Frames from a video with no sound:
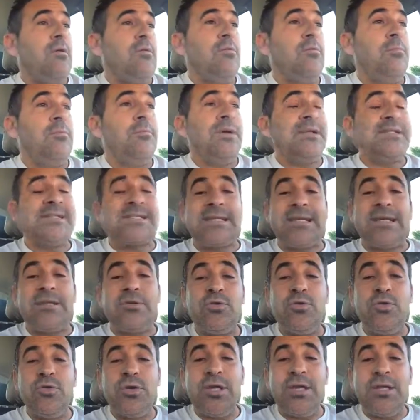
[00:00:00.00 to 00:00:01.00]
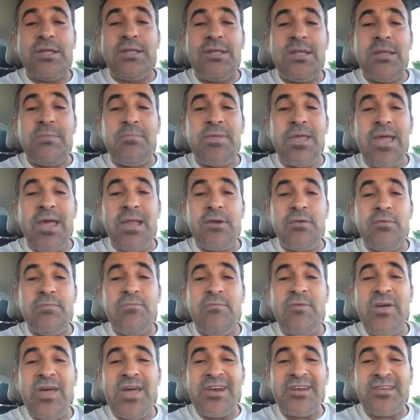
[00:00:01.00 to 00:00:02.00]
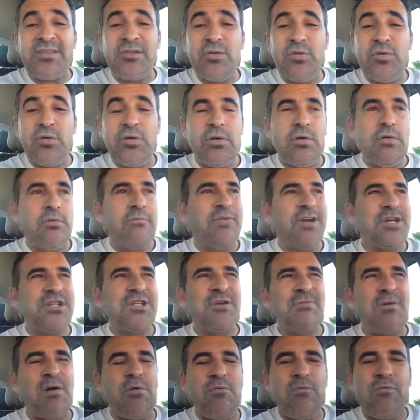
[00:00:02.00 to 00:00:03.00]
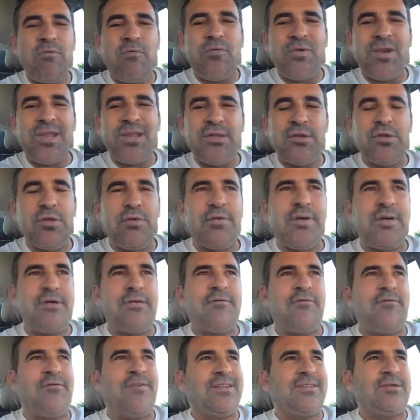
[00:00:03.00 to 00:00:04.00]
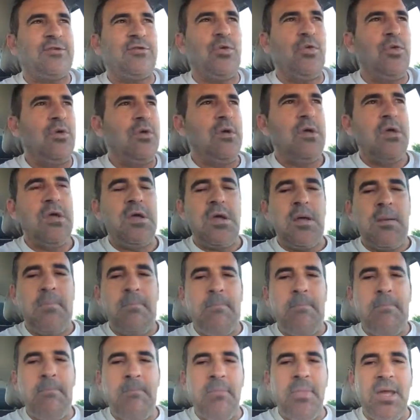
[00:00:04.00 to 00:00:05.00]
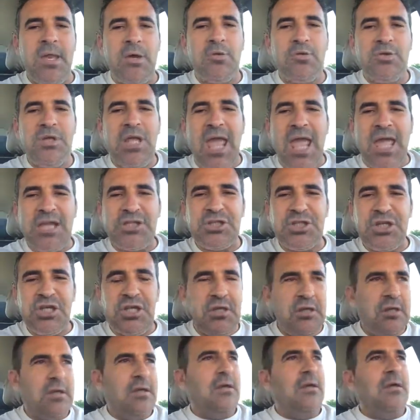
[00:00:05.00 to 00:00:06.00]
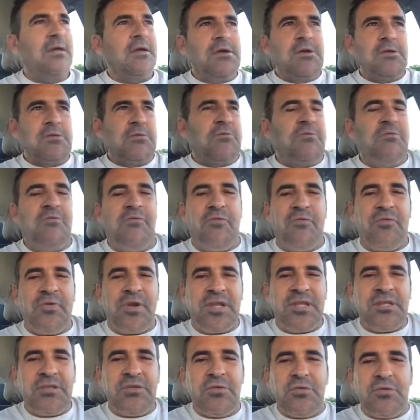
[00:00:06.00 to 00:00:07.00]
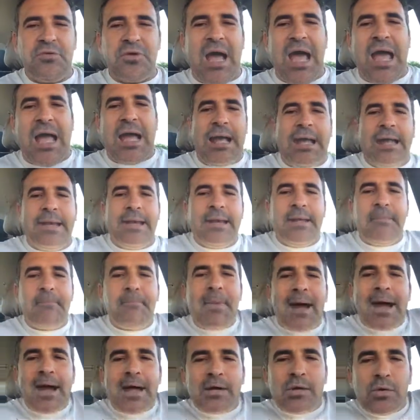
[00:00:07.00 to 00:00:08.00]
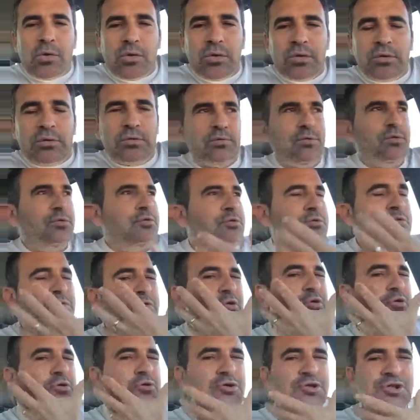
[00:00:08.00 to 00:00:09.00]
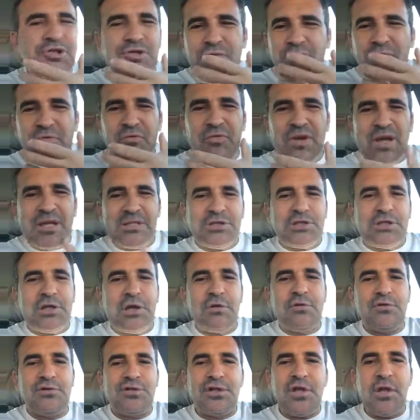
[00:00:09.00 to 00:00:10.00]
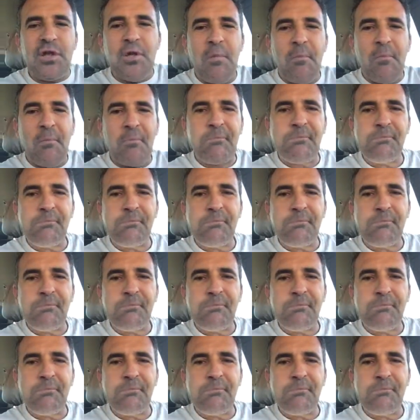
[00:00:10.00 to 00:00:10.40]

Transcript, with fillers: un pescatore de pieno inverno faceva un freddo, aveva fatto meno 10, un freddo con la canna a mano, tutto rosso in faccia così.